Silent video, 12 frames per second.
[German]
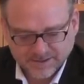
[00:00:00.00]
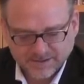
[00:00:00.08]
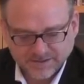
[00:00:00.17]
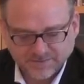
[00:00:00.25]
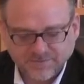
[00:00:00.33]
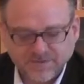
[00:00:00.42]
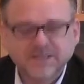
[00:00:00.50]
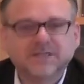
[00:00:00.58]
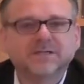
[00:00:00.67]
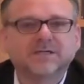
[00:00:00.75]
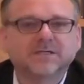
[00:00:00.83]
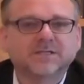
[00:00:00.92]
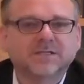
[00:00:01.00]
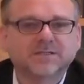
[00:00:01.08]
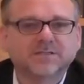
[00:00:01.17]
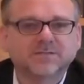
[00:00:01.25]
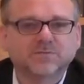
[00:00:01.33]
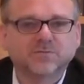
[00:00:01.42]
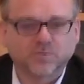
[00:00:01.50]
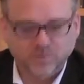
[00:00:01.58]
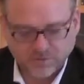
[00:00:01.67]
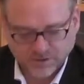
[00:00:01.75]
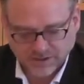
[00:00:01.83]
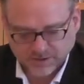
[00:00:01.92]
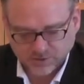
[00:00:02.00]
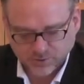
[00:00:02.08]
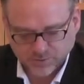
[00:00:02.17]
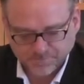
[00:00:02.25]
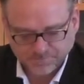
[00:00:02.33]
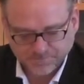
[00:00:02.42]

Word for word: zerfiel nach dessen Tod rasch.